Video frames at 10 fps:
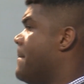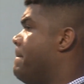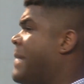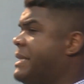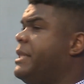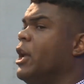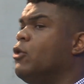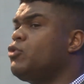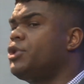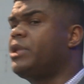
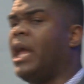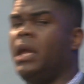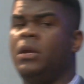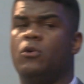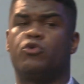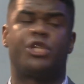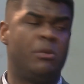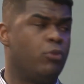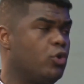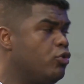Mateus tem o
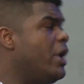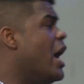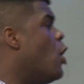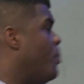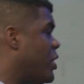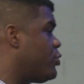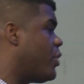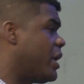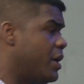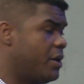símbolo do leão, pastor
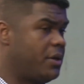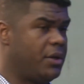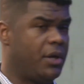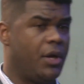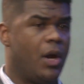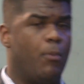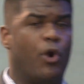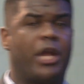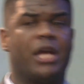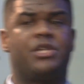Renan,
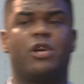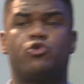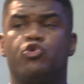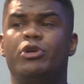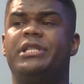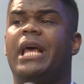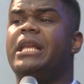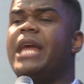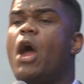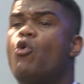porque Jesus
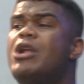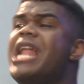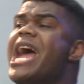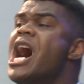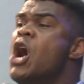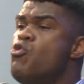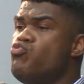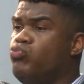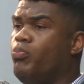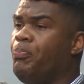ele é o
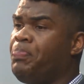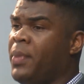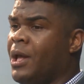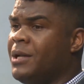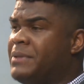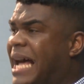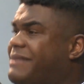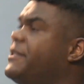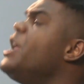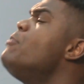leão da
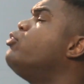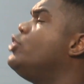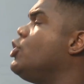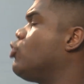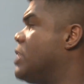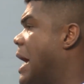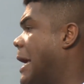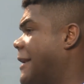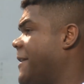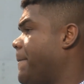tribo de Judá.